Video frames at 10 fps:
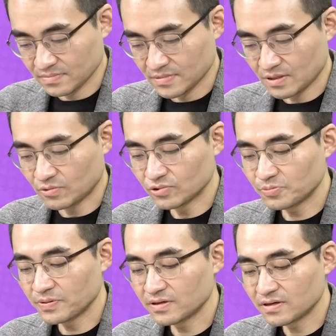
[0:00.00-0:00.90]
네,
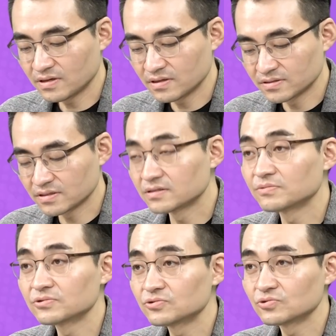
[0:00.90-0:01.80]
코스피가 이제
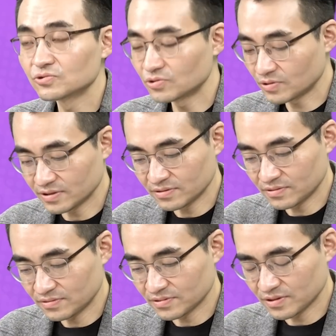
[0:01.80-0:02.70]
이번 주
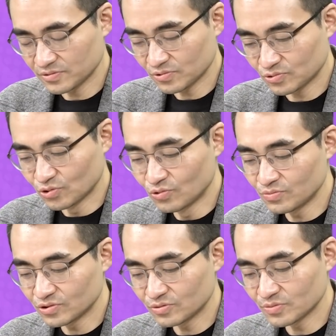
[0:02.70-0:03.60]
들어와서 계속 좋은
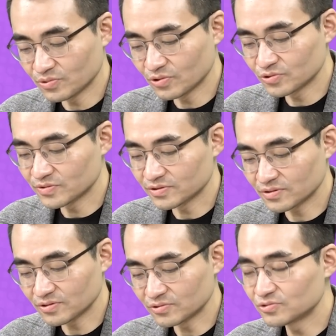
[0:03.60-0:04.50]
모습을 좀
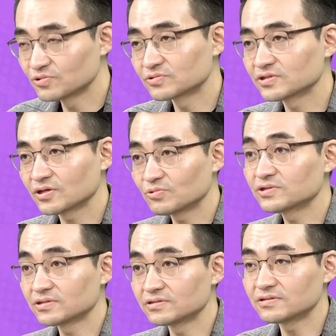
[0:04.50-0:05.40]
보여주면서 연중
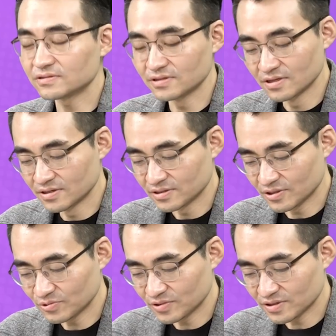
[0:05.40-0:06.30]
최고치를
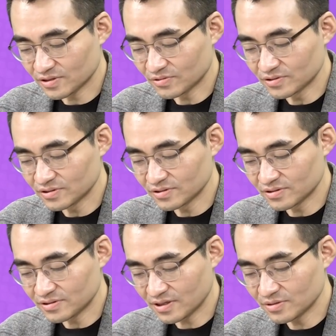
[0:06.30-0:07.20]
계속 이제
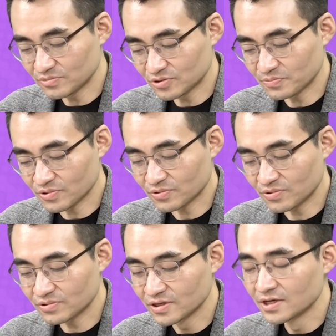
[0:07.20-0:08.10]
경신을 하는 모습 보였고